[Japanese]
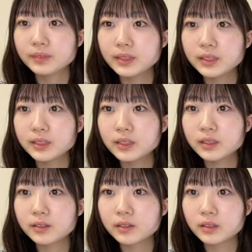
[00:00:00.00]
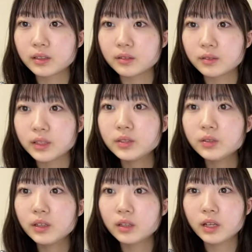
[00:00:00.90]
昔は関東だけどもえそ
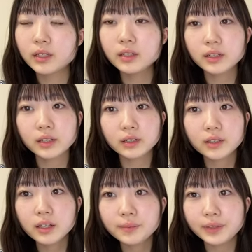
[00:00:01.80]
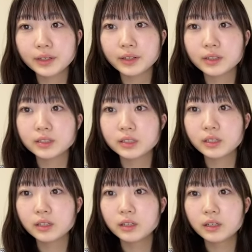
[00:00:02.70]
うなんだあなんかやってないみたいな感じで